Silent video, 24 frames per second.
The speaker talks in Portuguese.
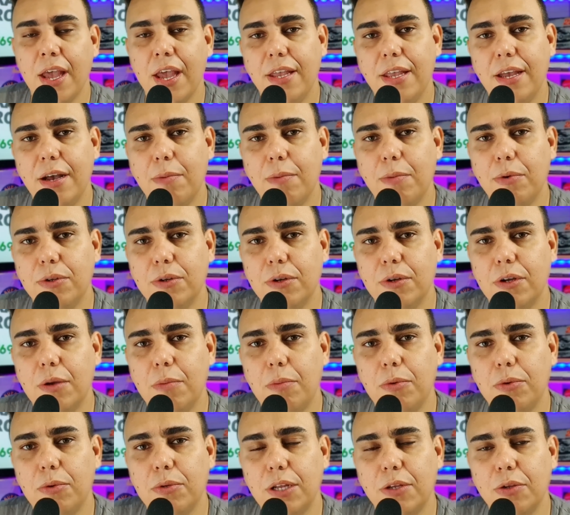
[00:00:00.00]
E a,
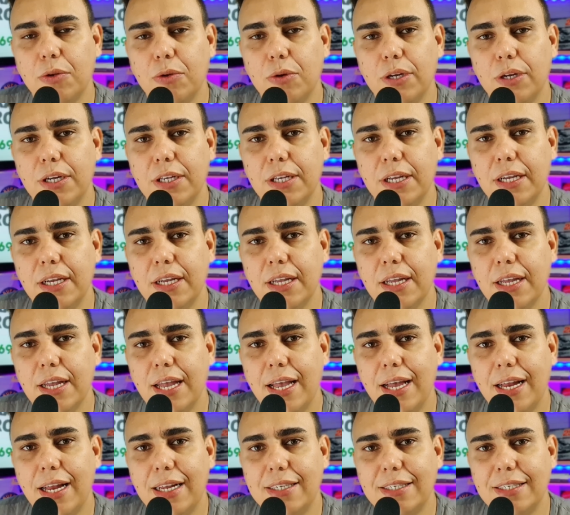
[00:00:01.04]
montadora, né,
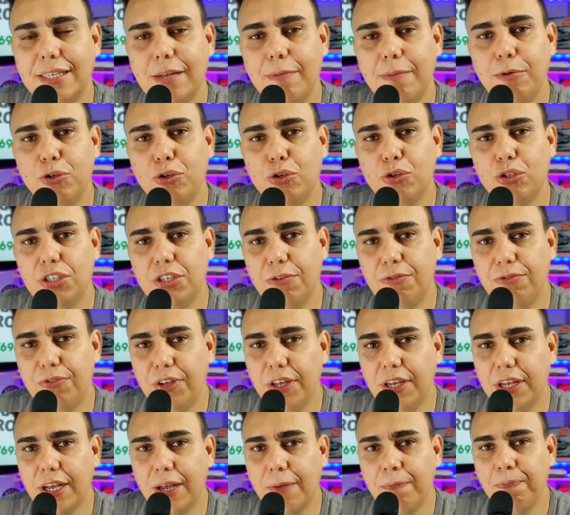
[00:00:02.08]
ela sempre
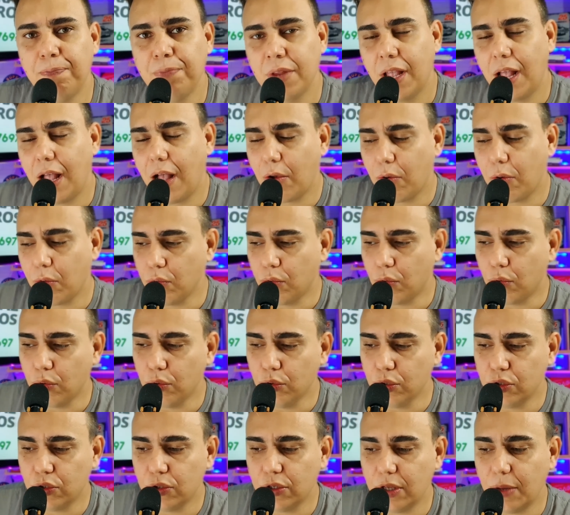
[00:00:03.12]
justifica o
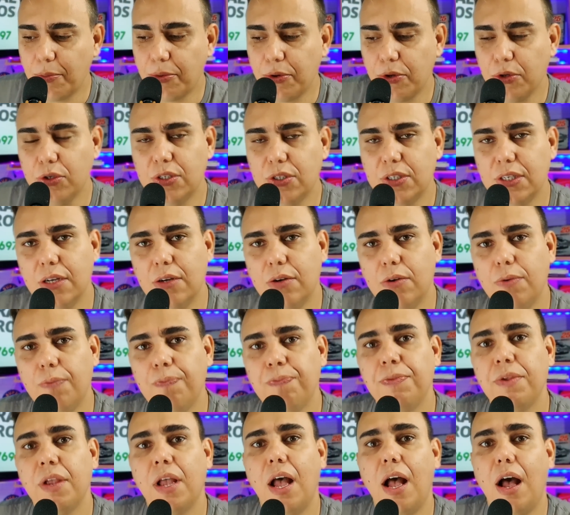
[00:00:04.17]
custo da produção,
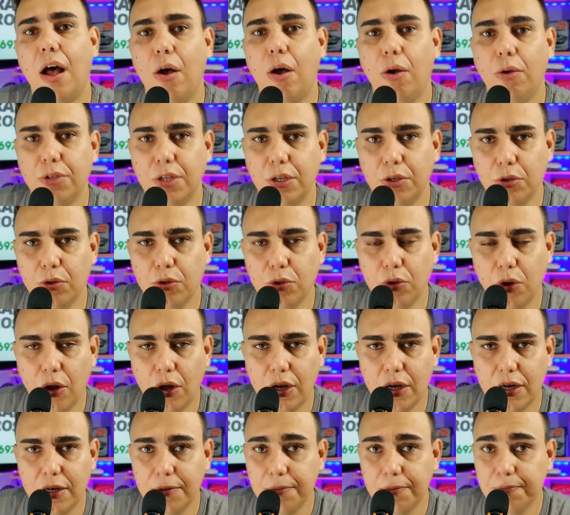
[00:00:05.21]
a alta do
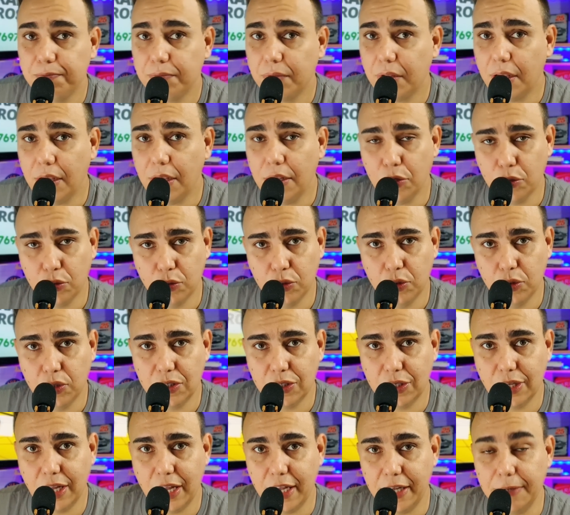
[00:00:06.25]
dólar e tudo
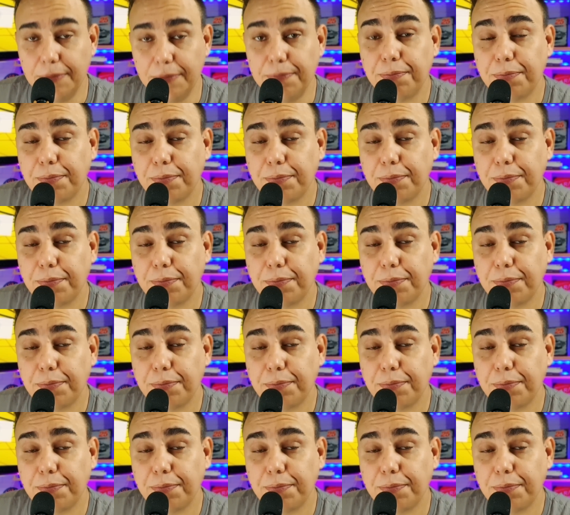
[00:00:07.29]
isso daí.